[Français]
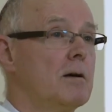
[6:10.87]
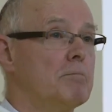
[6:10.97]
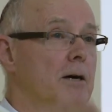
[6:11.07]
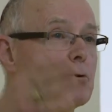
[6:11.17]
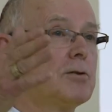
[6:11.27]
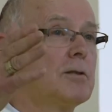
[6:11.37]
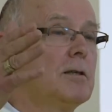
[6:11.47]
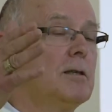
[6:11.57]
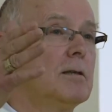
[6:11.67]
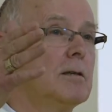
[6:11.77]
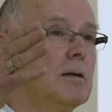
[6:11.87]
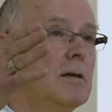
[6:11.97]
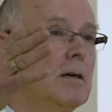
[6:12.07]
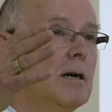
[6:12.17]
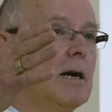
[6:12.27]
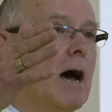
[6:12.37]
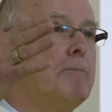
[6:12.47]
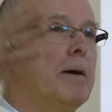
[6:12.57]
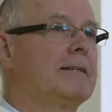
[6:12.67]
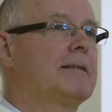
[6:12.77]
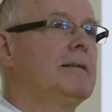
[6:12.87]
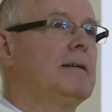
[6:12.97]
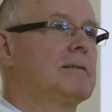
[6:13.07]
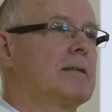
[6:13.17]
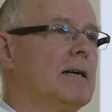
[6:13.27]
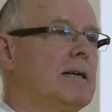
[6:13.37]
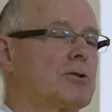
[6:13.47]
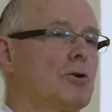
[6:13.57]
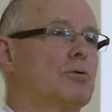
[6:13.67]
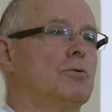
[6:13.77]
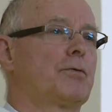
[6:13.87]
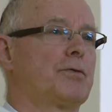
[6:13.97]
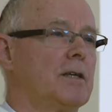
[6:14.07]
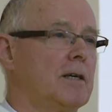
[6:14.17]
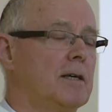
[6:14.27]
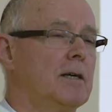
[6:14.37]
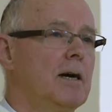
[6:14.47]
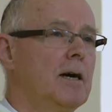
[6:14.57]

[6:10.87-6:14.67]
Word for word: mais aussi la bêtise d'aller se confier